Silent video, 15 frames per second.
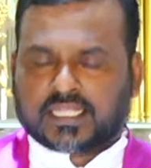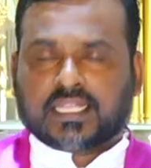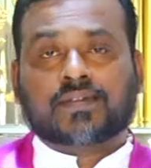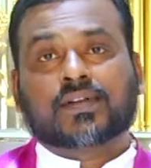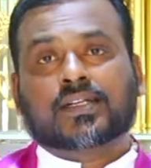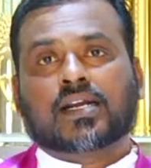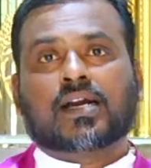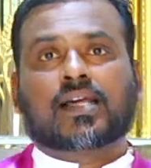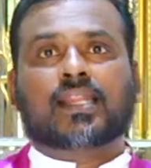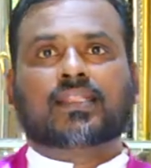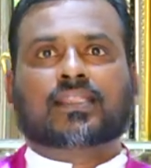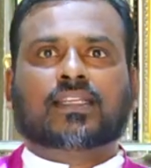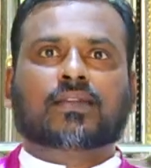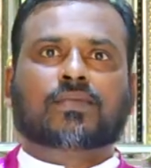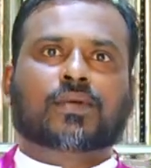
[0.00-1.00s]
தவக்கால
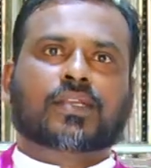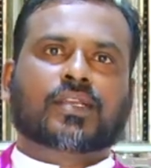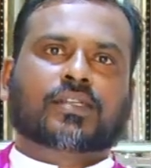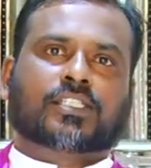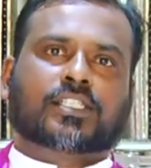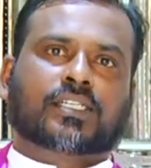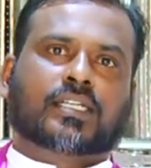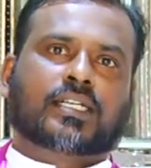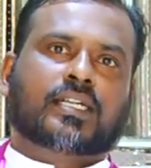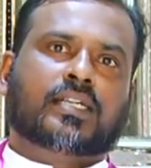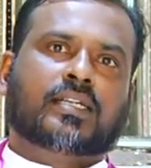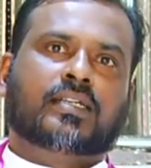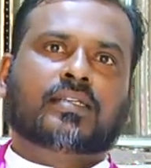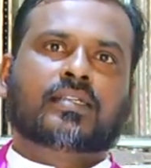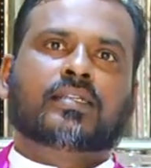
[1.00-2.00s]
திருமுயற்சிகள்
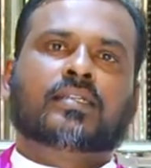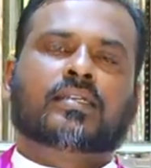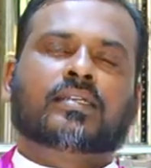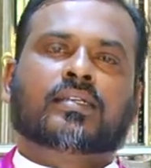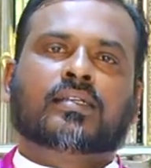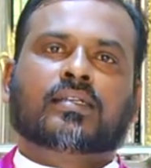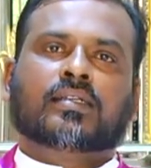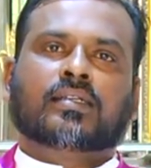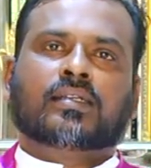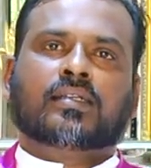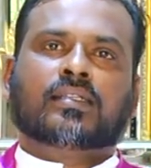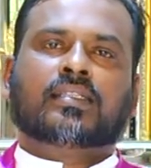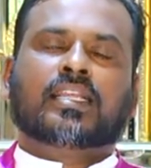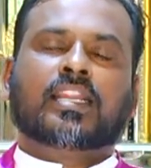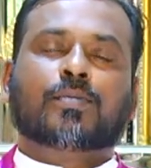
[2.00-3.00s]

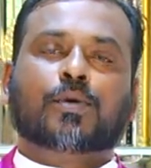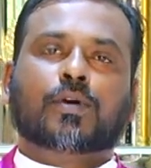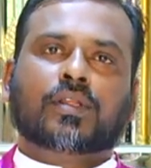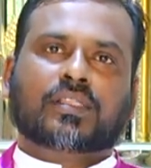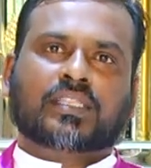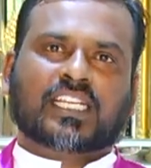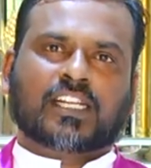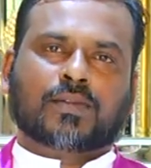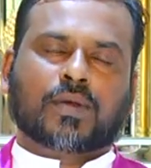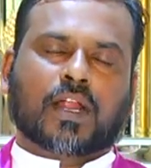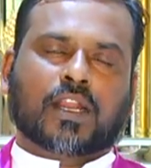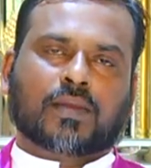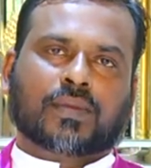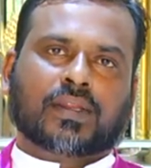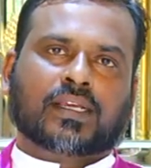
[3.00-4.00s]
தினம் ஒரு
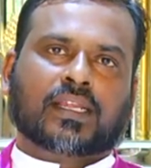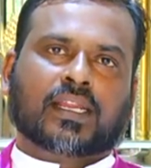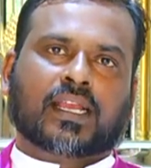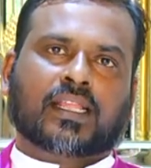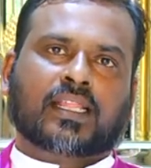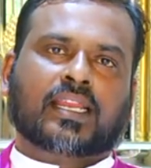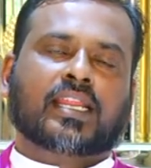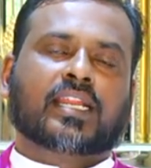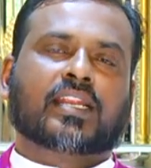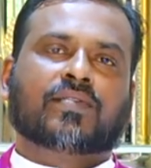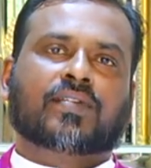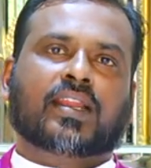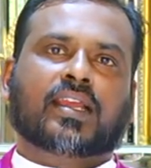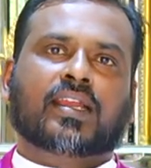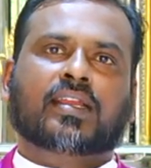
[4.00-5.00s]
தீர்மானம் என்கிற இந்த
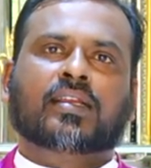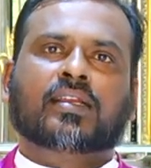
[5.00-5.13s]
நிகழ்வில்